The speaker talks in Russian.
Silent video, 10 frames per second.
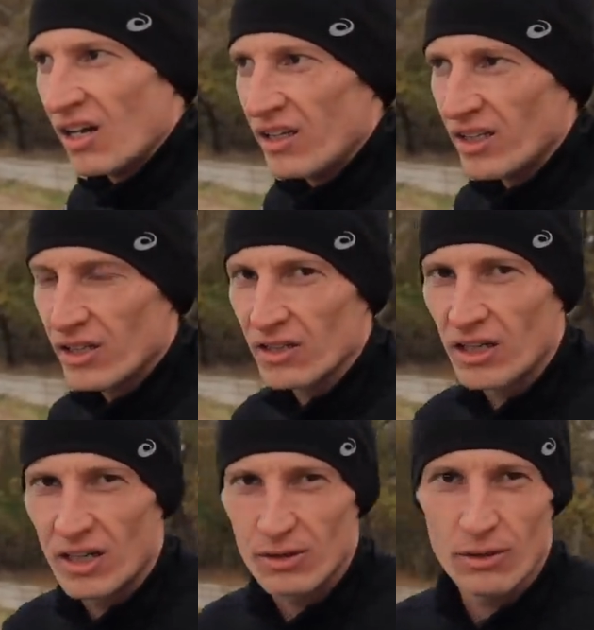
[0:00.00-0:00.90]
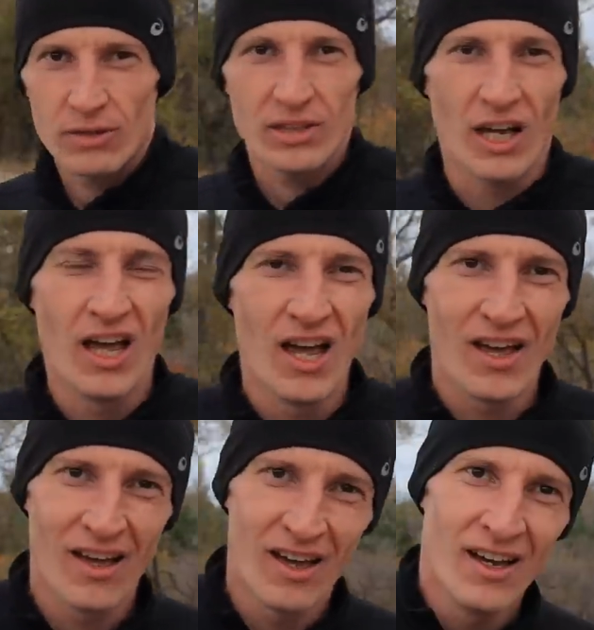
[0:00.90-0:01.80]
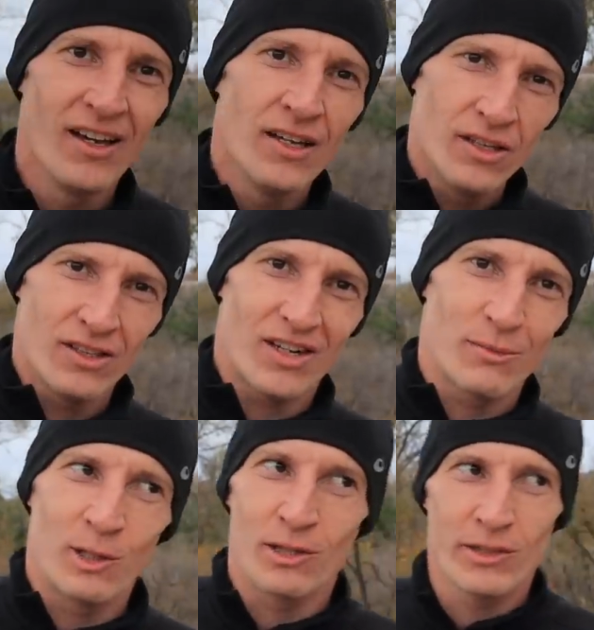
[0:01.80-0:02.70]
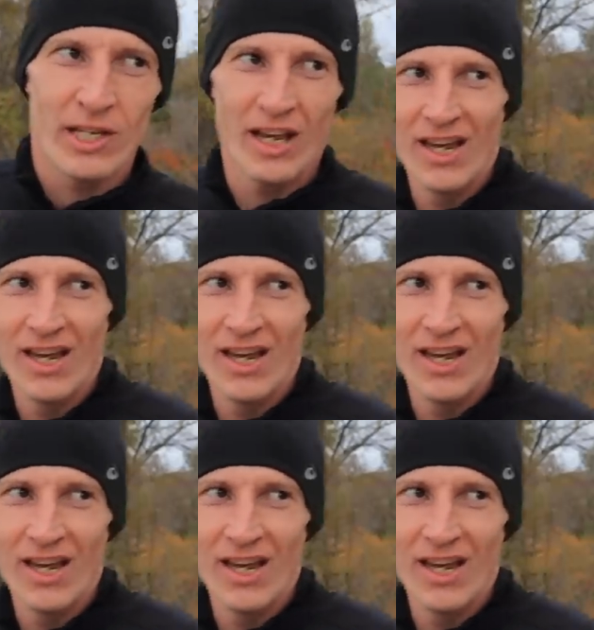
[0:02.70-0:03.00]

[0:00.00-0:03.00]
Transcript: Я тогда готовился и травмировался.